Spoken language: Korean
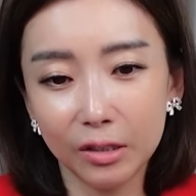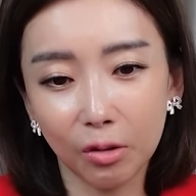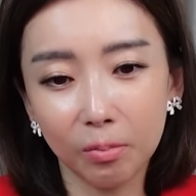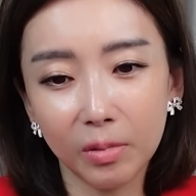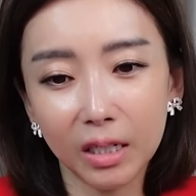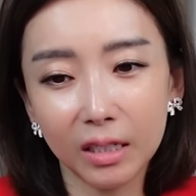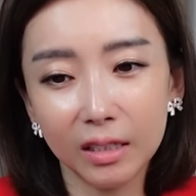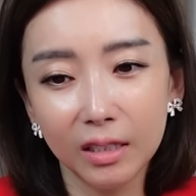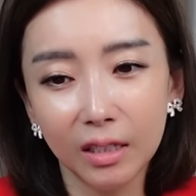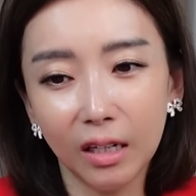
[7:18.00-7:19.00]

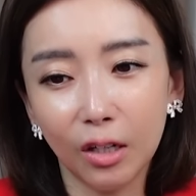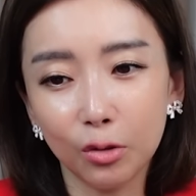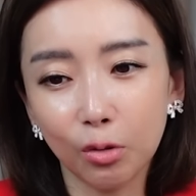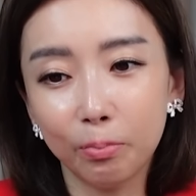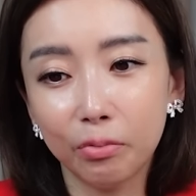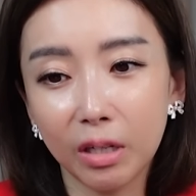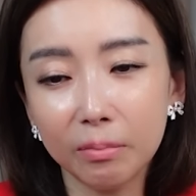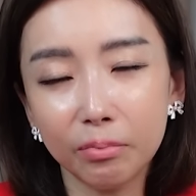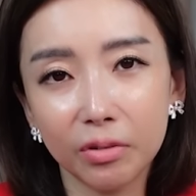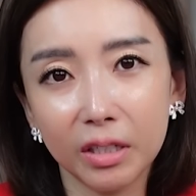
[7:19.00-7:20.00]
정말 어, 좀
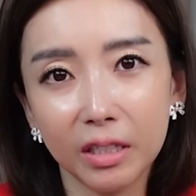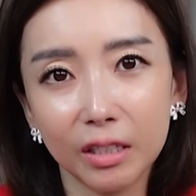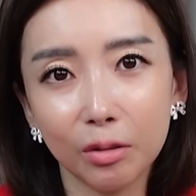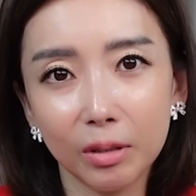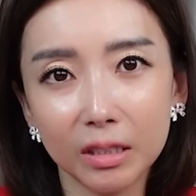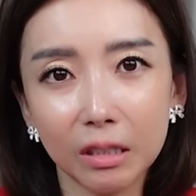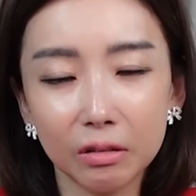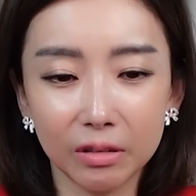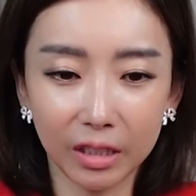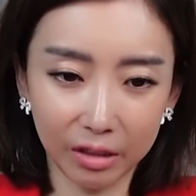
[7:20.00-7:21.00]
불안불안하기도
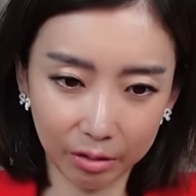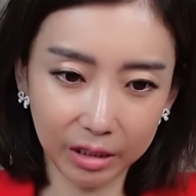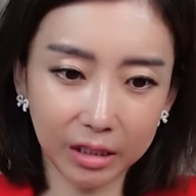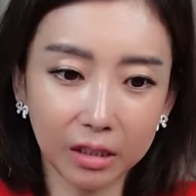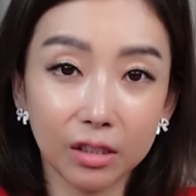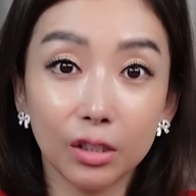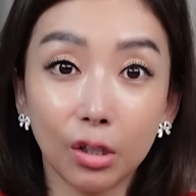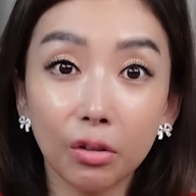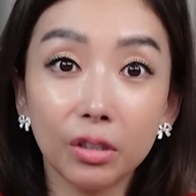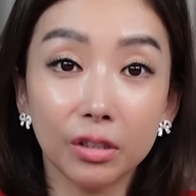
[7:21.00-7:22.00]
했었는데요. 이제는
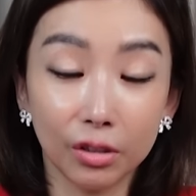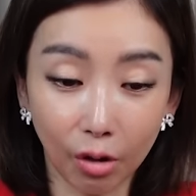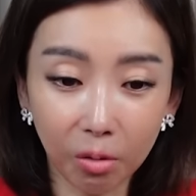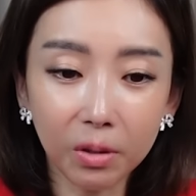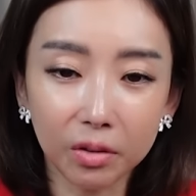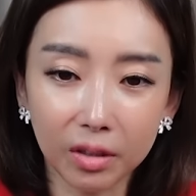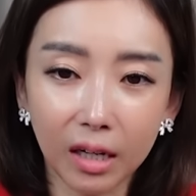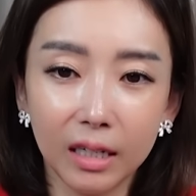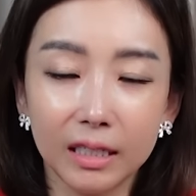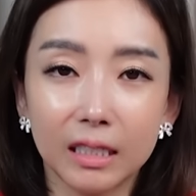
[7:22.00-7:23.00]
선을
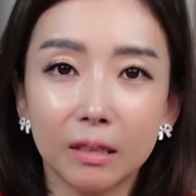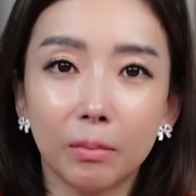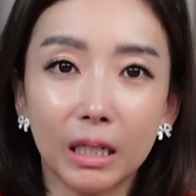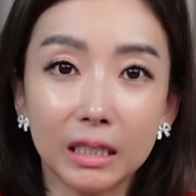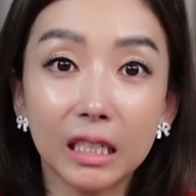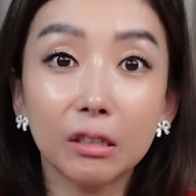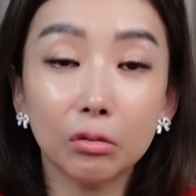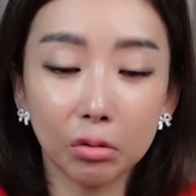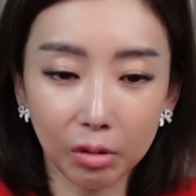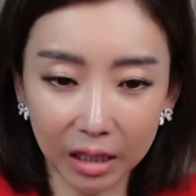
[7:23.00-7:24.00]
넘었다. 이제는
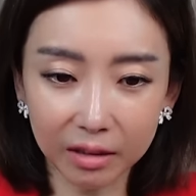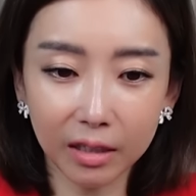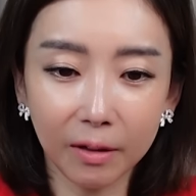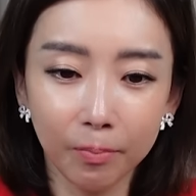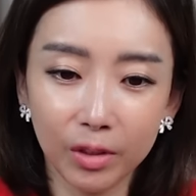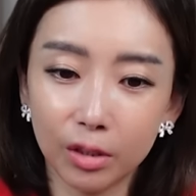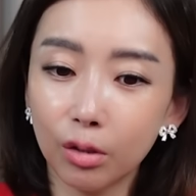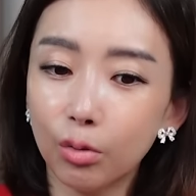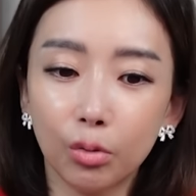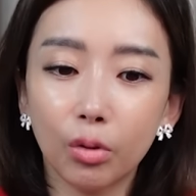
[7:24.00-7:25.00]
막장으로 간다.
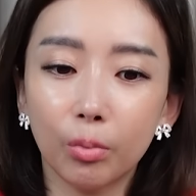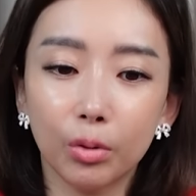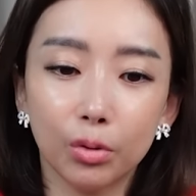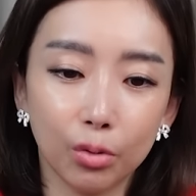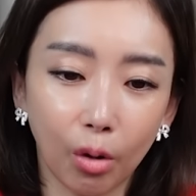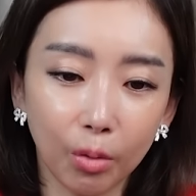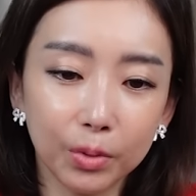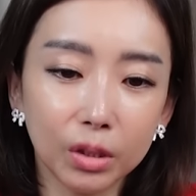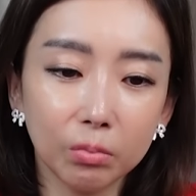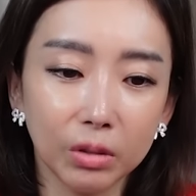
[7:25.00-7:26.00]
이제는 뒤돌아볼 수
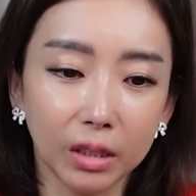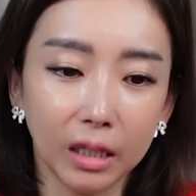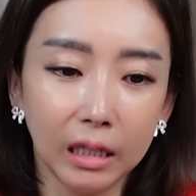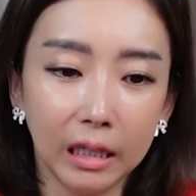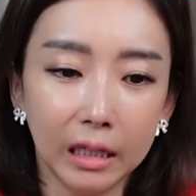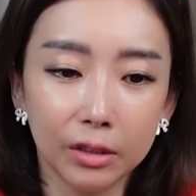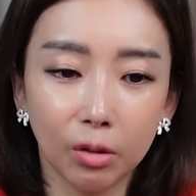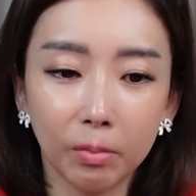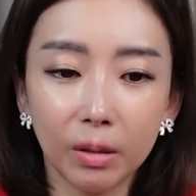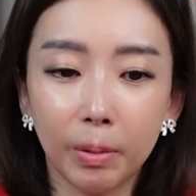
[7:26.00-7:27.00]
없습니다.
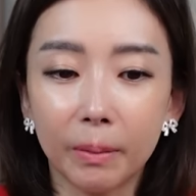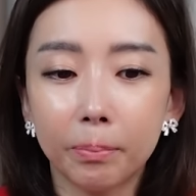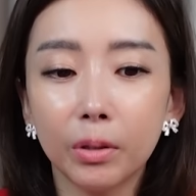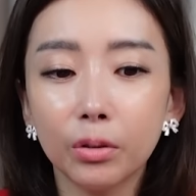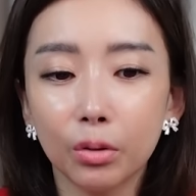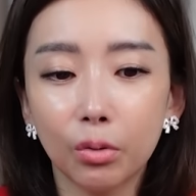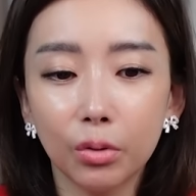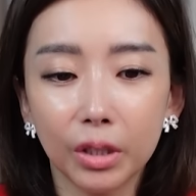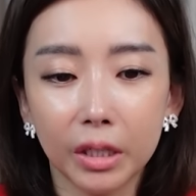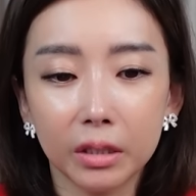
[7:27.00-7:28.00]
정말
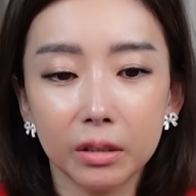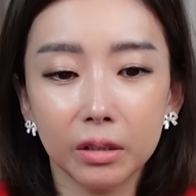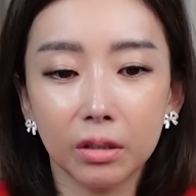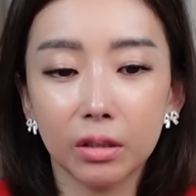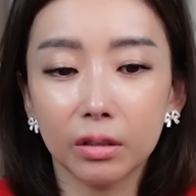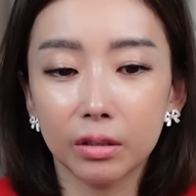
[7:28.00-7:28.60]
100번이고 얘기를